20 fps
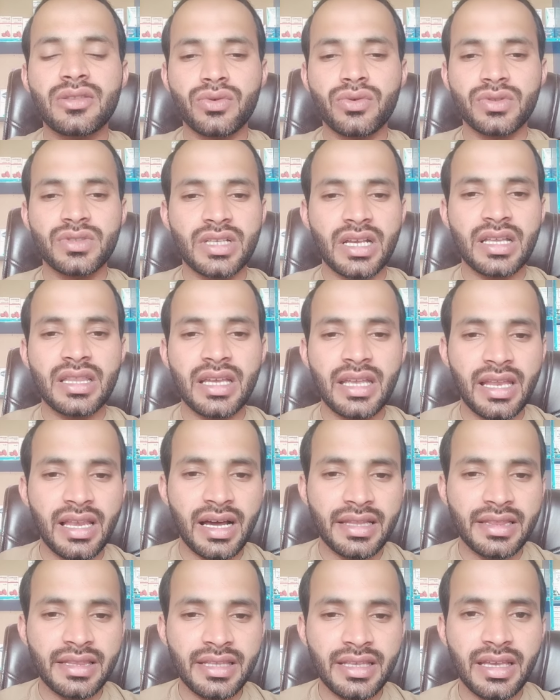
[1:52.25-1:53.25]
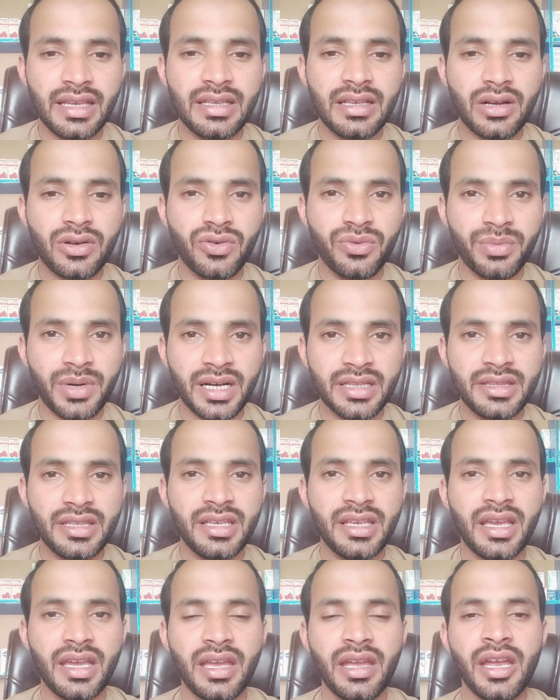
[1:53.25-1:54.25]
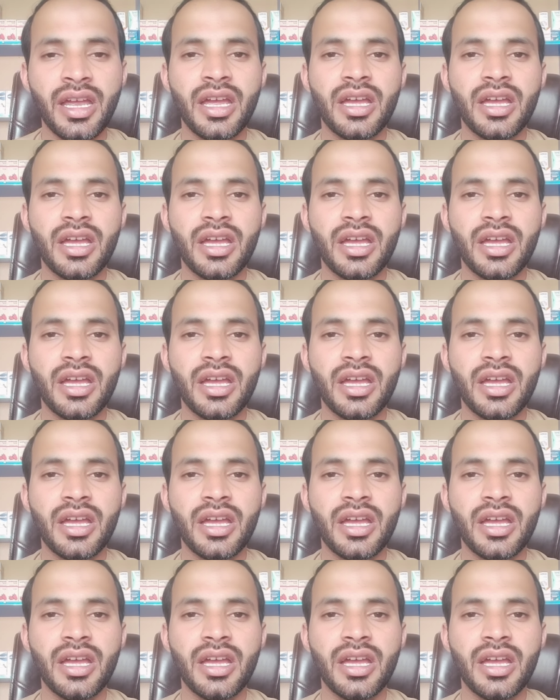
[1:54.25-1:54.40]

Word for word: को ज़्यादा हिलाती हैं या घुमाती हैं